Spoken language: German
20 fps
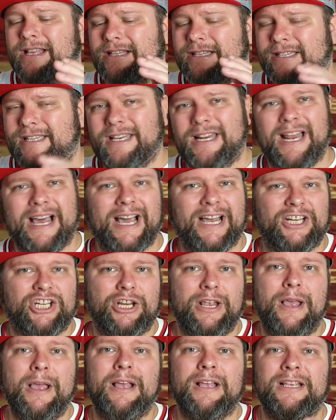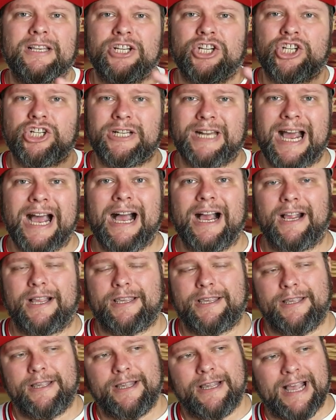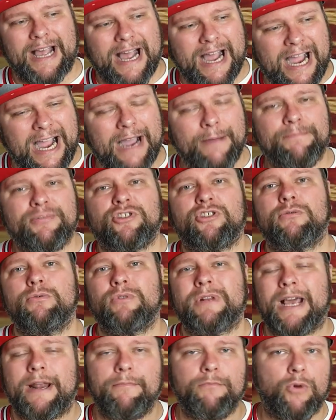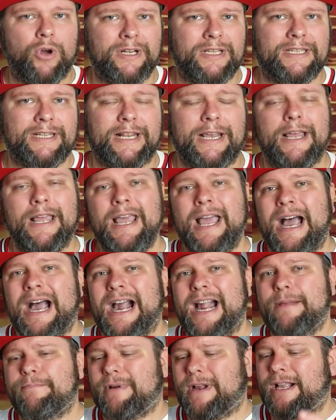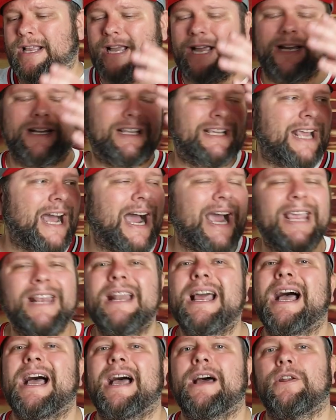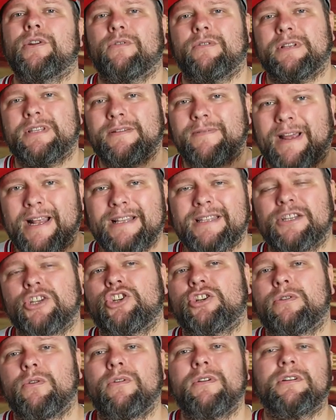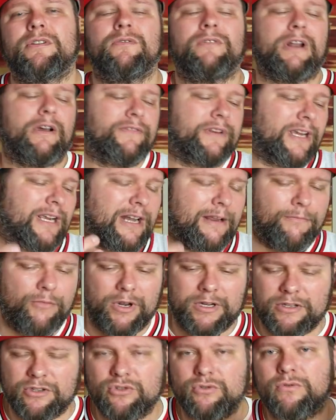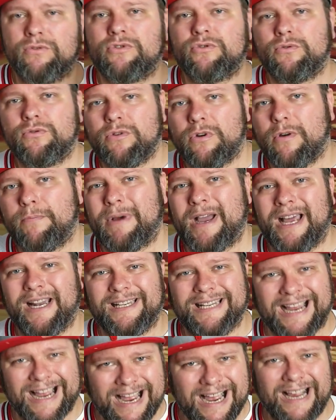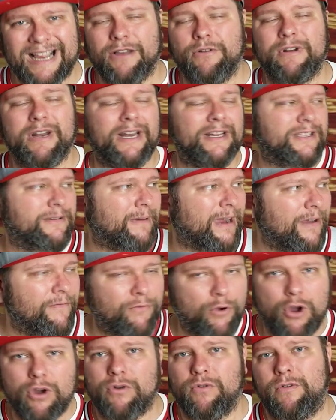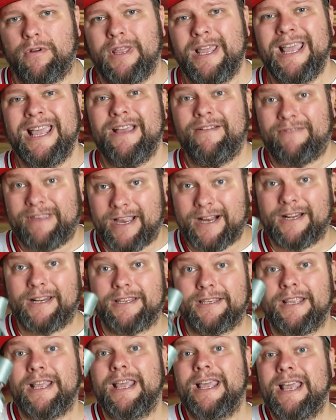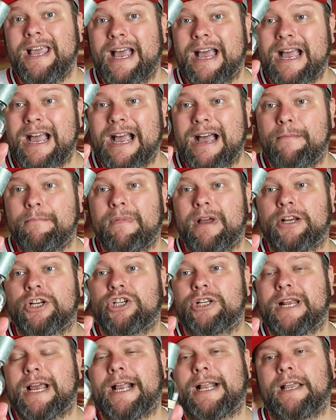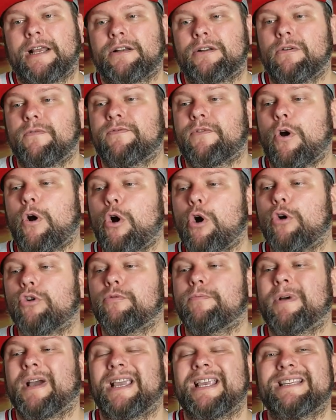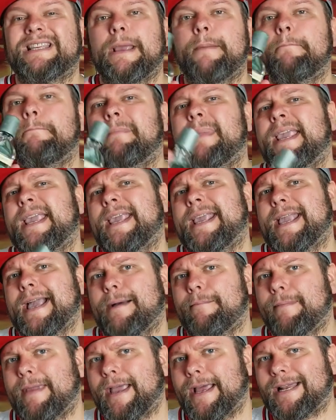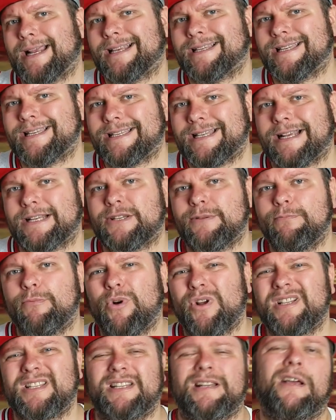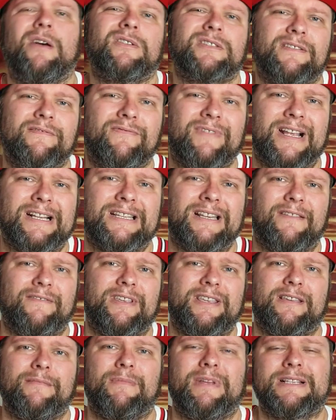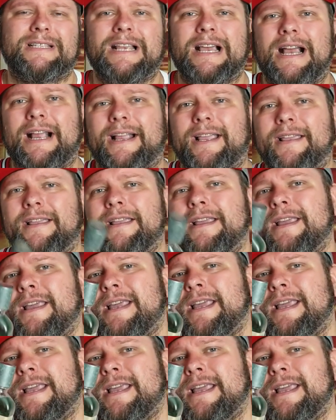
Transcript: Silage stark absolut ein Monster. Haltbarkeit, keine Ahnung, 20 Stunden und auf den Klamotten so und so noch paar Tage oder zwei Wochen. Wirklich hammerstarker Duft. Ordo Parise, mega mehr. Das ist das Monster aus dem Wasser, wie ich immer sage.